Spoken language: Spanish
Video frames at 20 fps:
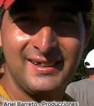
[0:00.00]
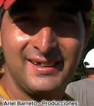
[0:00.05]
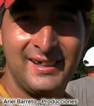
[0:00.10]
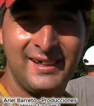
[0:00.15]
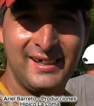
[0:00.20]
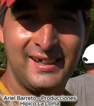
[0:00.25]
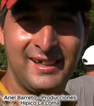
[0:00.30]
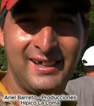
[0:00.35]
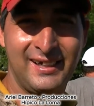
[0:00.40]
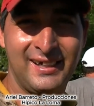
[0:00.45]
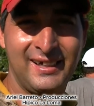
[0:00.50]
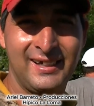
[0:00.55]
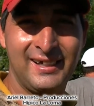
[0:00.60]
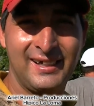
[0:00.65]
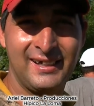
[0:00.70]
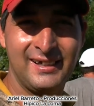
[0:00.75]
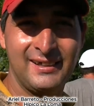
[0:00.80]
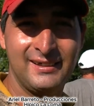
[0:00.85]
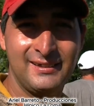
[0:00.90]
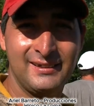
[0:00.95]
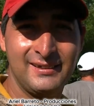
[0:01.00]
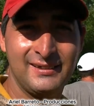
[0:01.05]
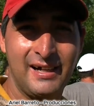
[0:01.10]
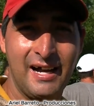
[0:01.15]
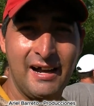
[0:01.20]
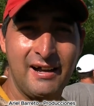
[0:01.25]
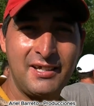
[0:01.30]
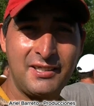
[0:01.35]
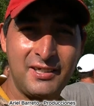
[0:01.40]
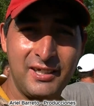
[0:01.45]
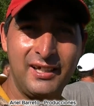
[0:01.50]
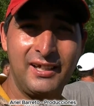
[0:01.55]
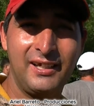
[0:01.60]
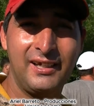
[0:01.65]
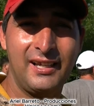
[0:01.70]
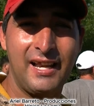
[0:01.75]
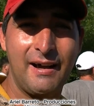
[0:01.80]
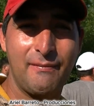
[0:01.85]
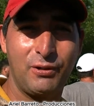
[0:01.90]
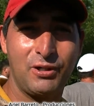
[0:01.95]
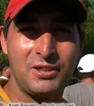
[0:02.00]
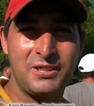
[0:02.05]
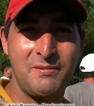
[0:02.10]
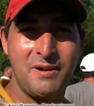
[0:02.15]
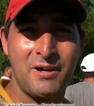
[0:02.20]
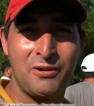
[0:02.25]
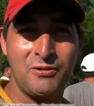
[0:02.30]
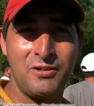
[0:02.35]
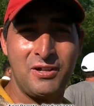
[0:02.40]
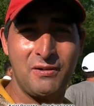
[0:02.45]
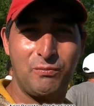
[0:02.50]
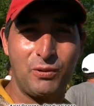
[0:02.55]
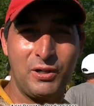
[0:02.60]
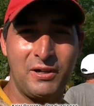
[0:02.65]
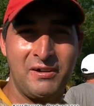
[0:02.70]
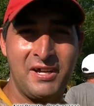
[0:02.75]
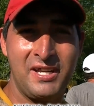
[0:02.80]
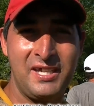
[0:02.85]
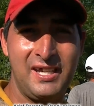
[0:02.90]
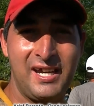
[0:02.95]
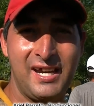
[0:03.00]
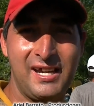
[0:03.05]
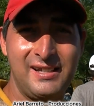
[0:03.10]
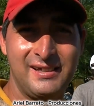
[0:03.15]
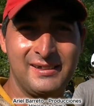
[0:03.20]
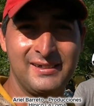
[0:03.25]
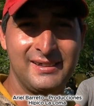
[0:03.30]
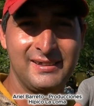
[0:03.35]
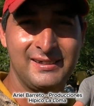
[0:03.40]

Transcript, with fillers: Eh, a ver si la próxima reunión puede venir